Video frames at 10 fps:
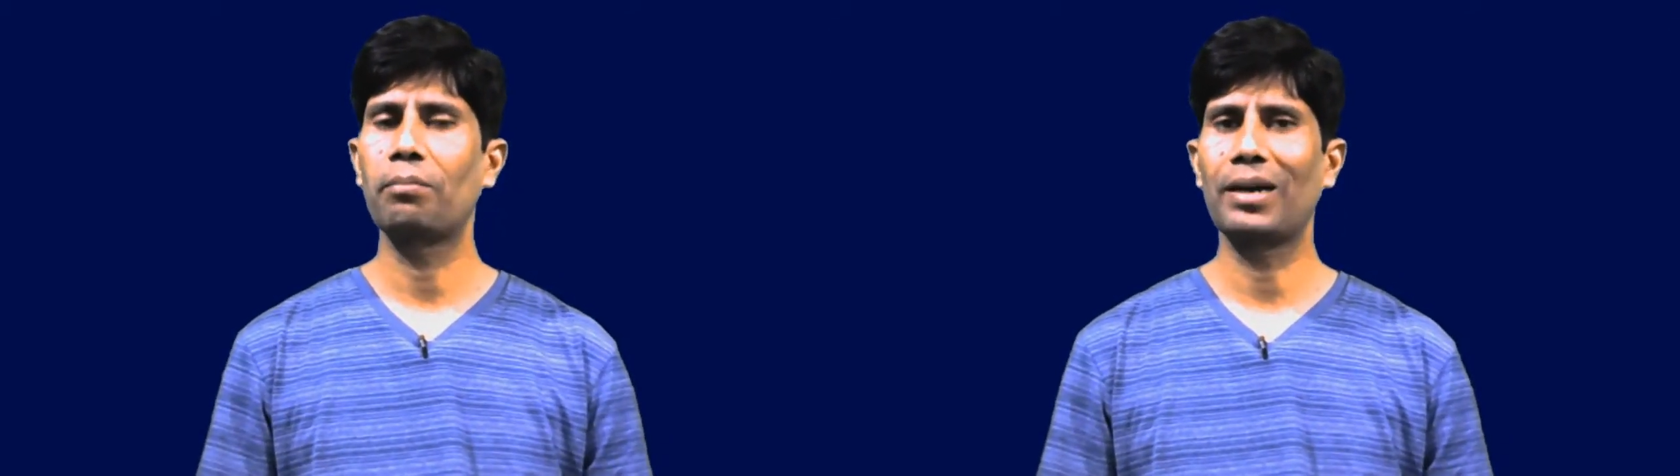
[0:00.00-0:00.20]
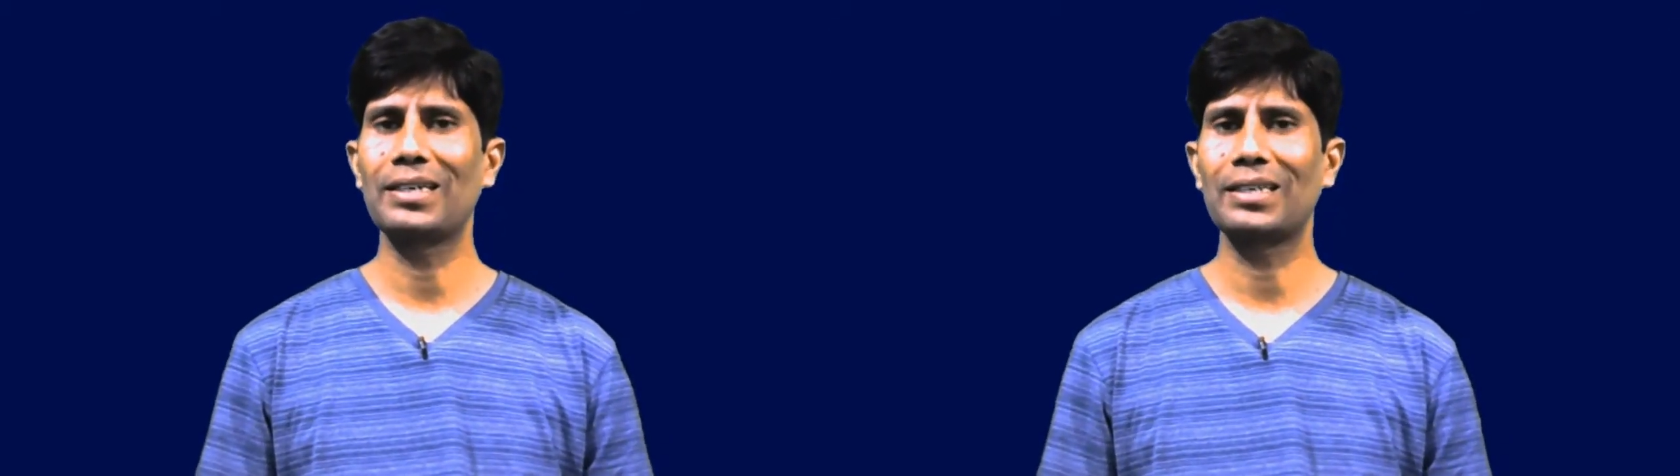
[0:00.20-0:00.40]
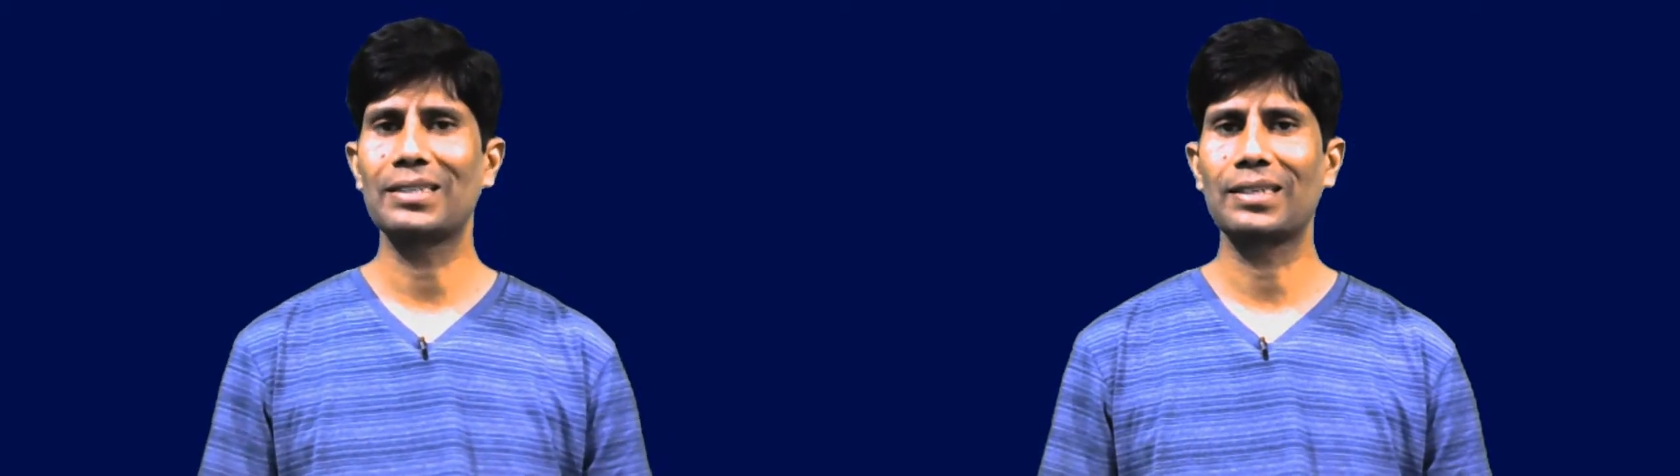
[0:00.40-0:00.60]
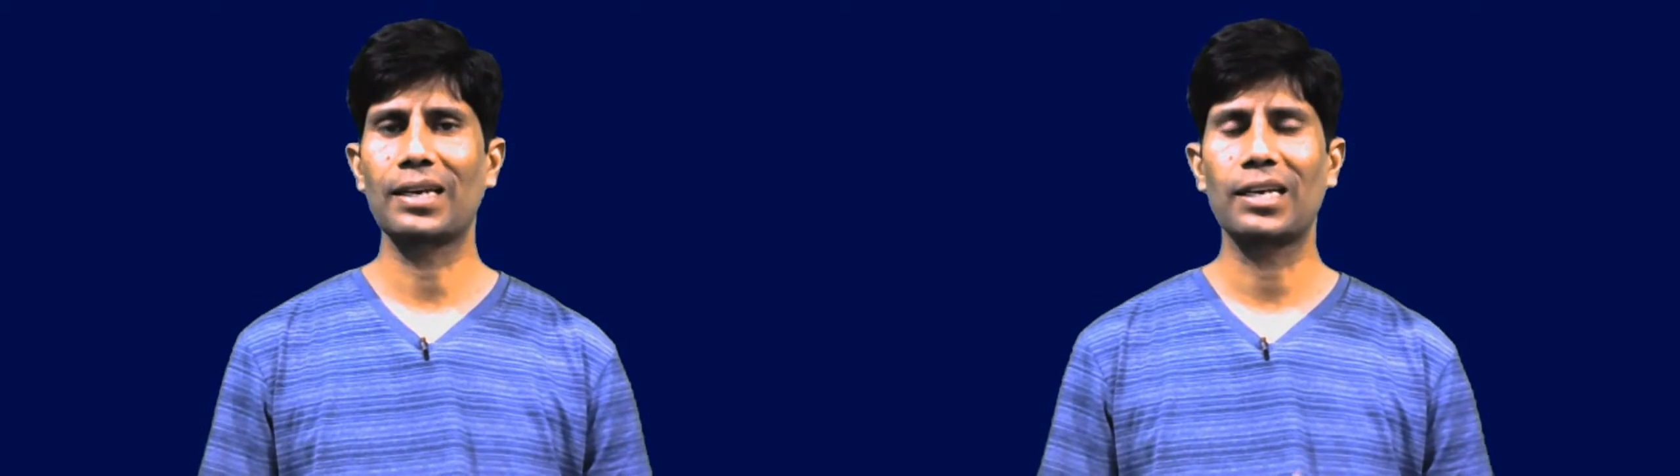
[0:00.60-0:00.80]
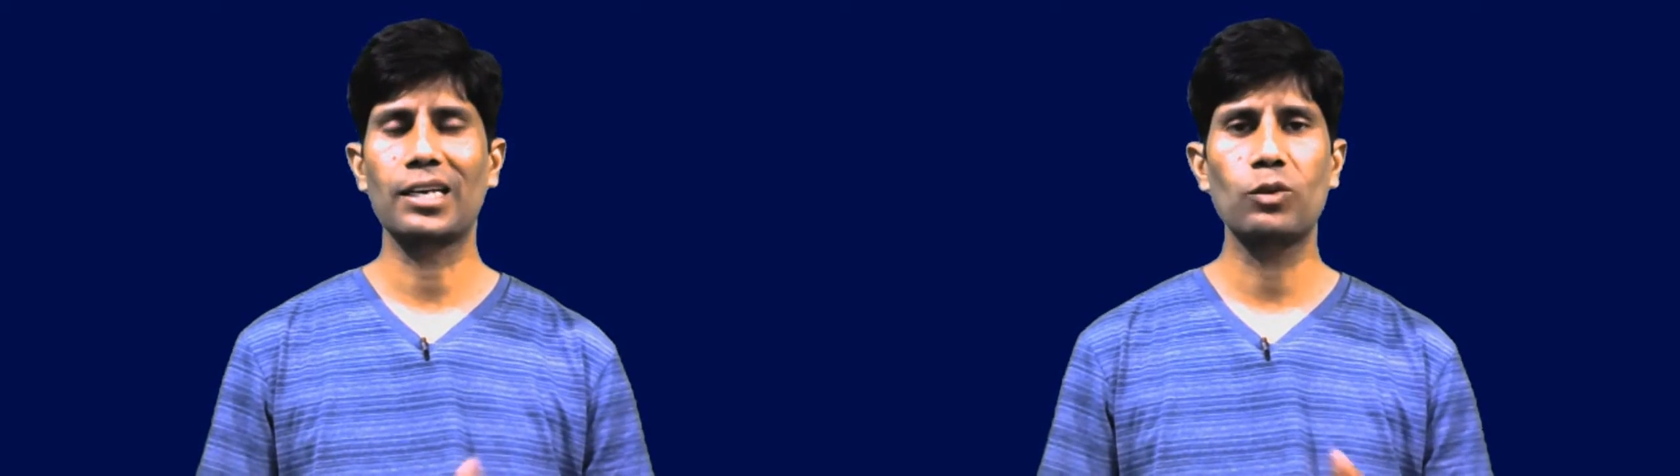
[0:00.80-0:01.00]
मेडिटेशन
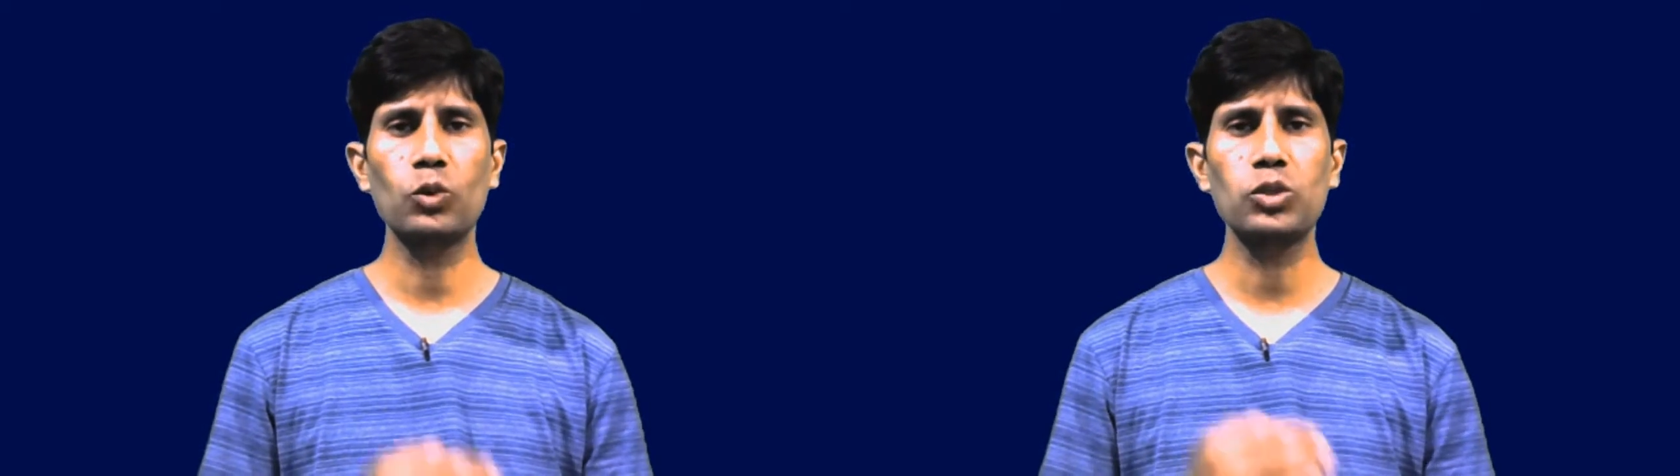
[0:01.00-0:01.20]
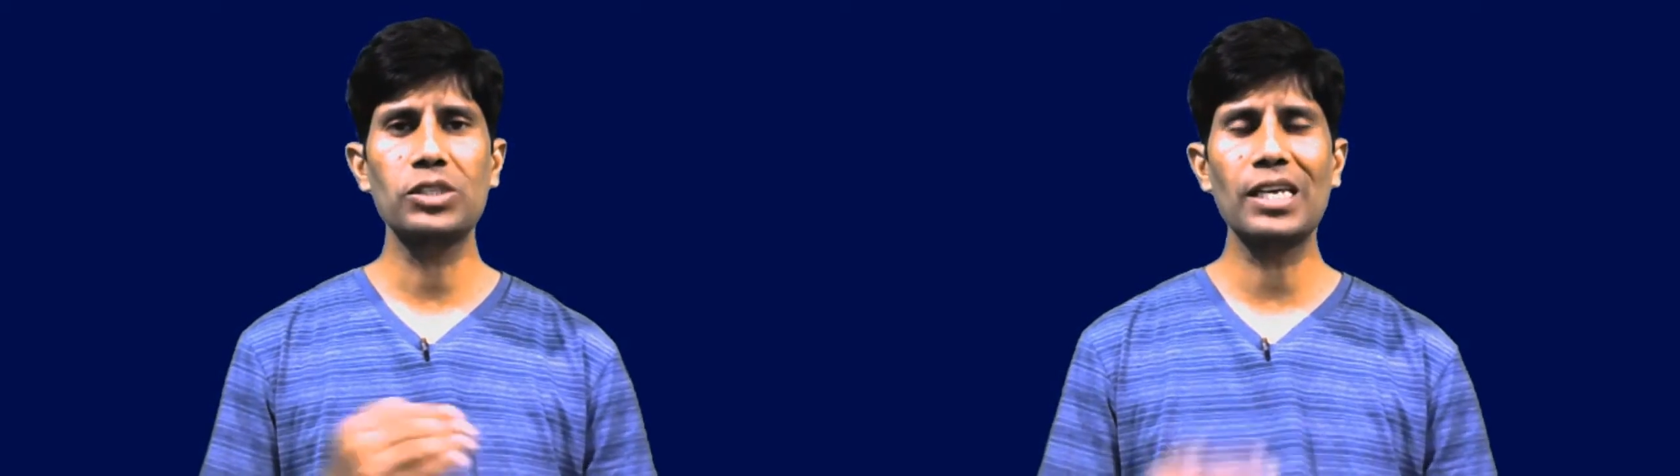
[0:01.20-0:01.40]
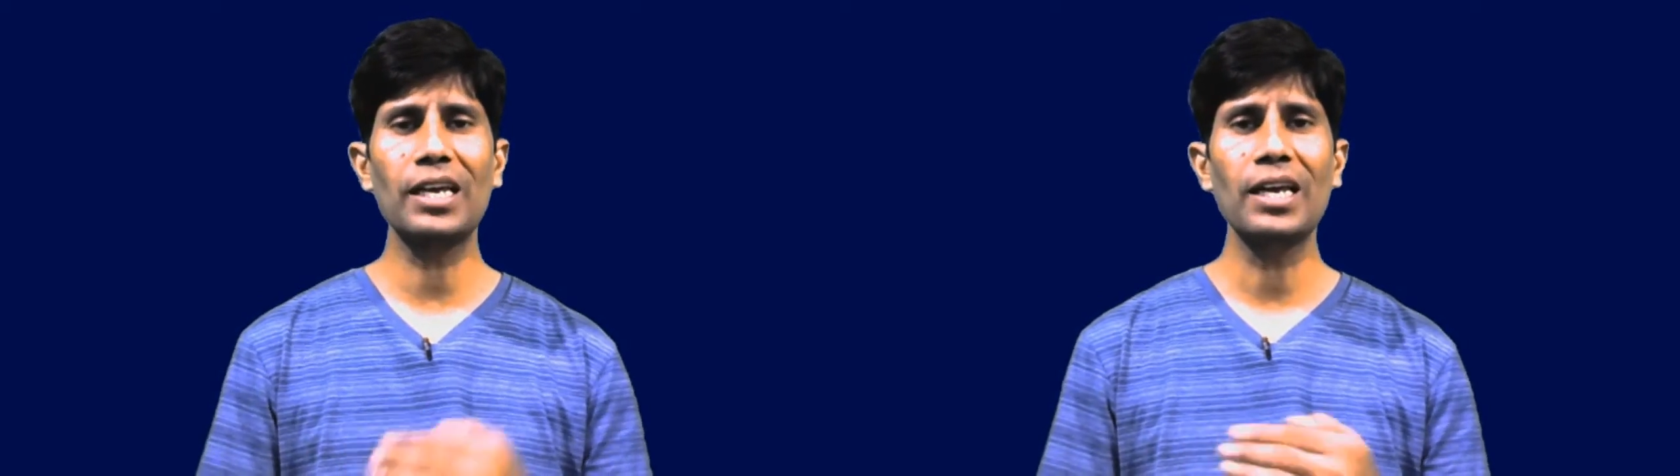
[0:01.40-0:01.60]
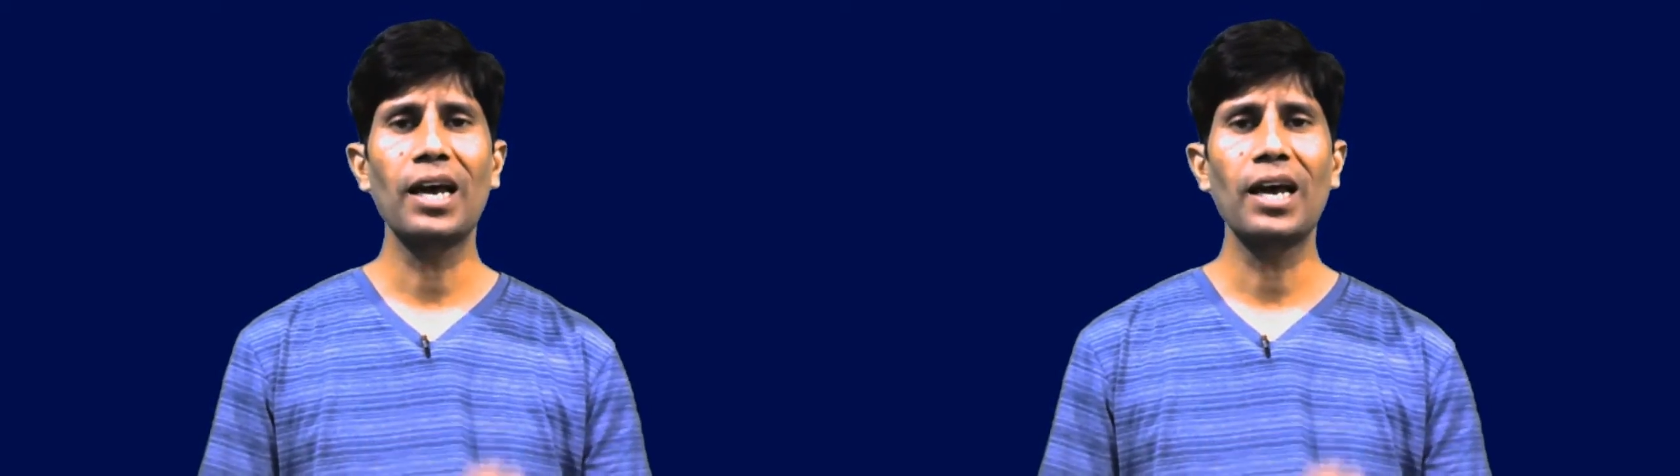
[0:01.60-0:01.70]
करेंगे उससे